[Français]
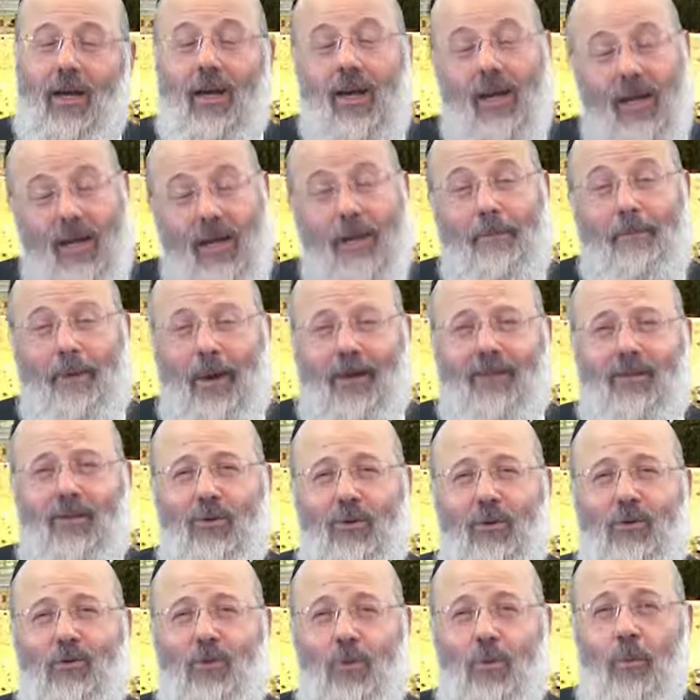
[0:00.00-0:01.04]
Et il est parti
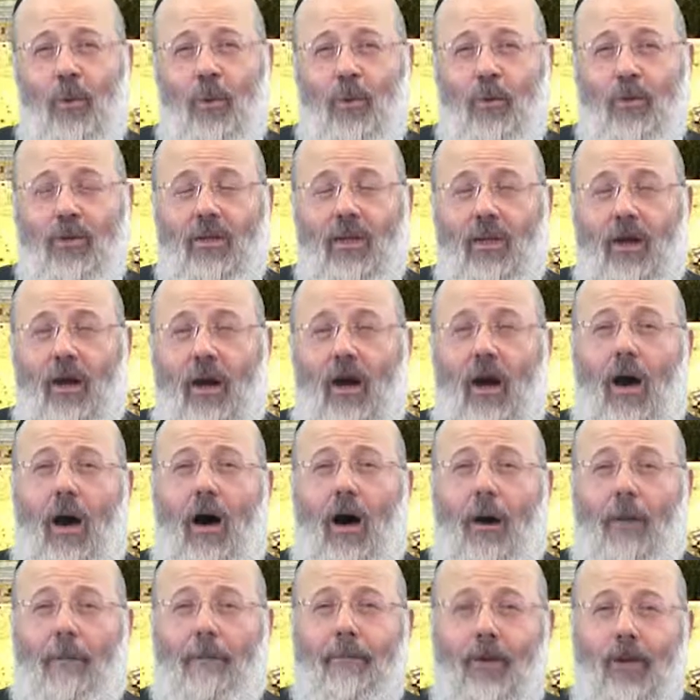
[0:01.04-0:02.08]
de ce monde
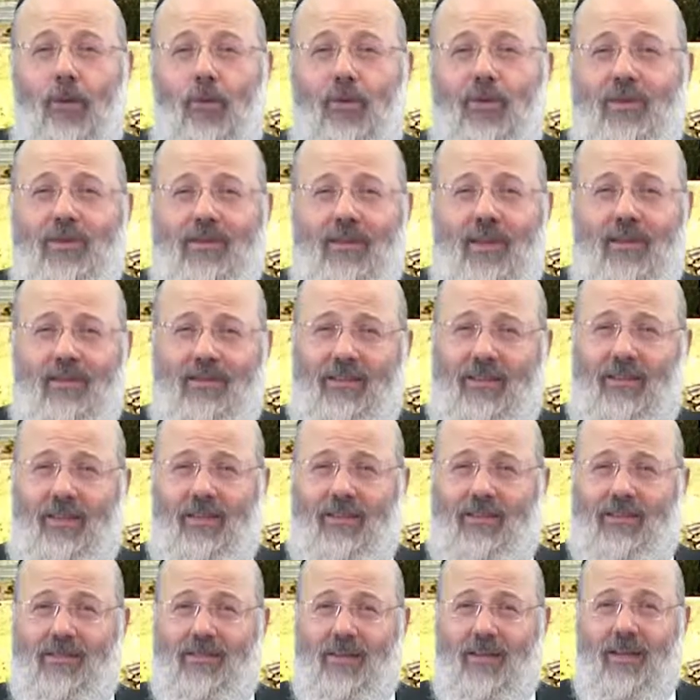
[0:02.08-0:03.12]
en
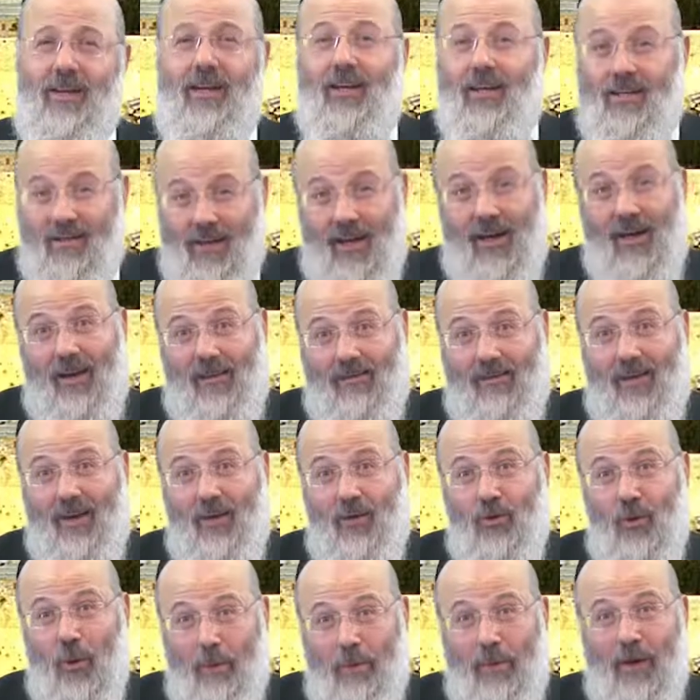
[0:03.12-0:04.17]
1810 dans la ville
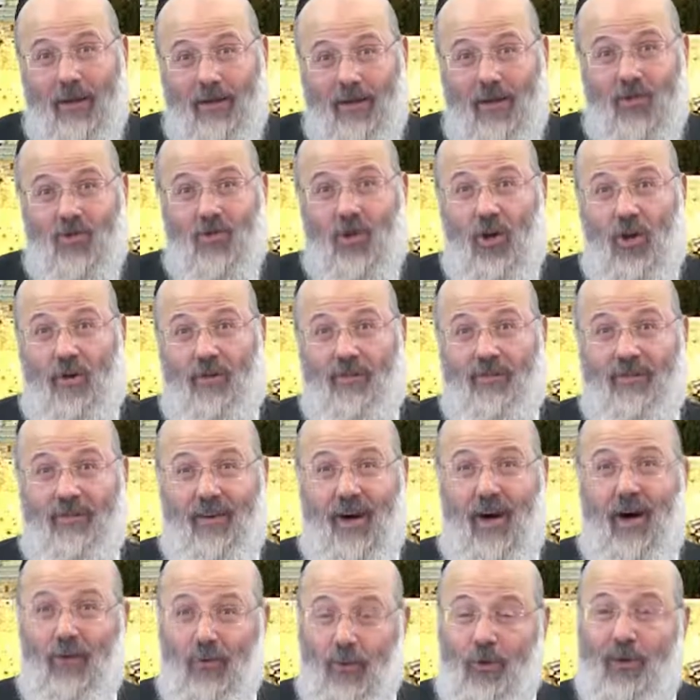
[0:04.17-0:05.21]
de Berdichov,
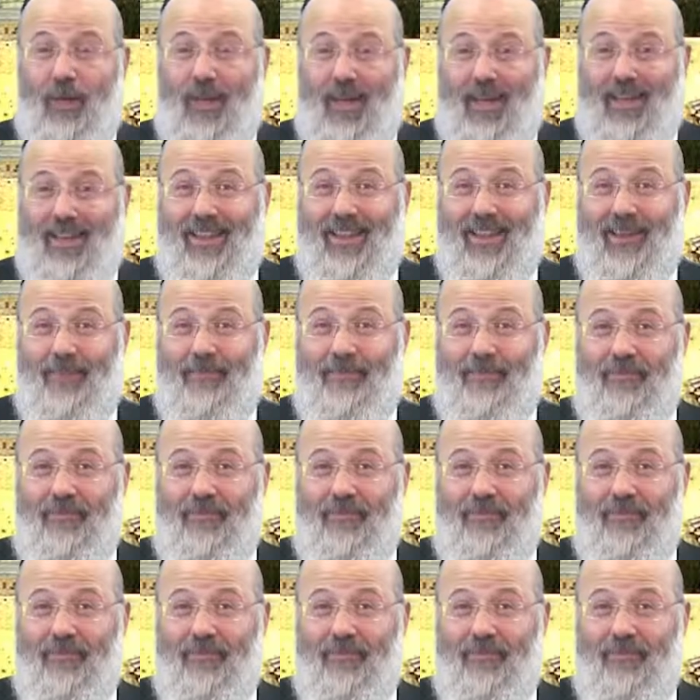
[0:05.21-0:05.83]
en Ukraine.